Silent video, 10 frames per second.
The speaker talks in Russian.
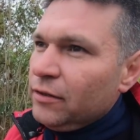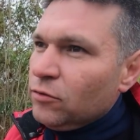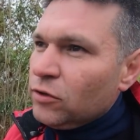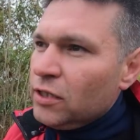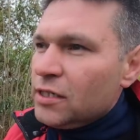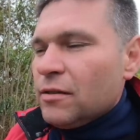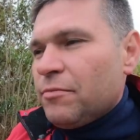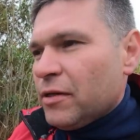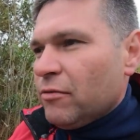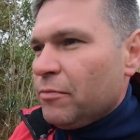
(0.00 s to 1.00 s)
Вот, есть
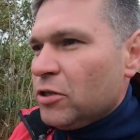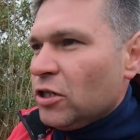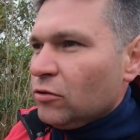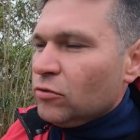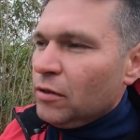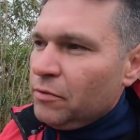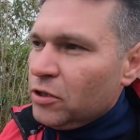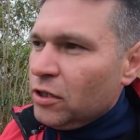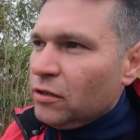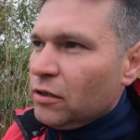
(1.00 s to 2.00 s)
там первый причал, туда
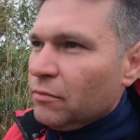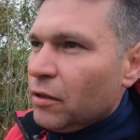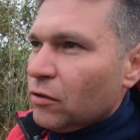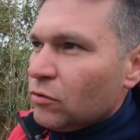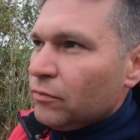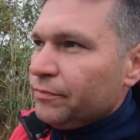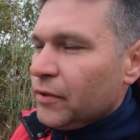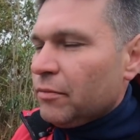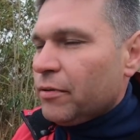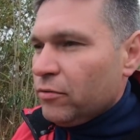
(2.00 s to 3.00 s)
приезжают на рыбалку,
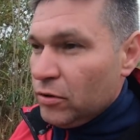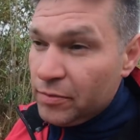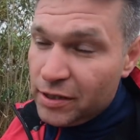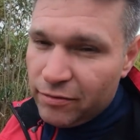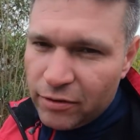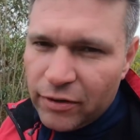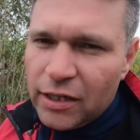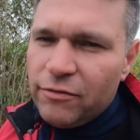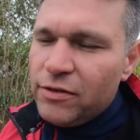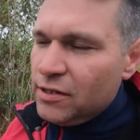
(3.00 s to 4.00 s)
там проводим
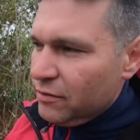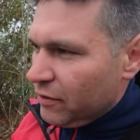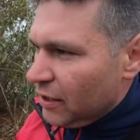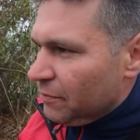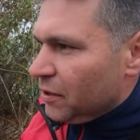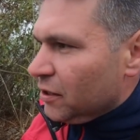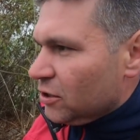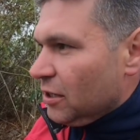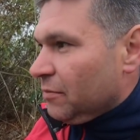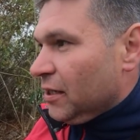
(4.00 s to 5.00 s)
соревнования, фестивали,
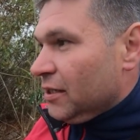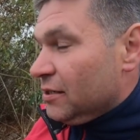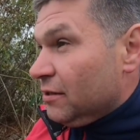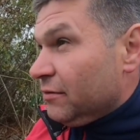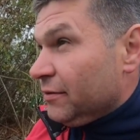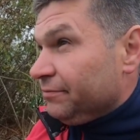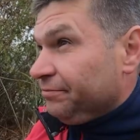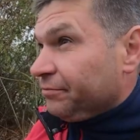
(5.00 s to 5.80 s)
приглашаем коллективы.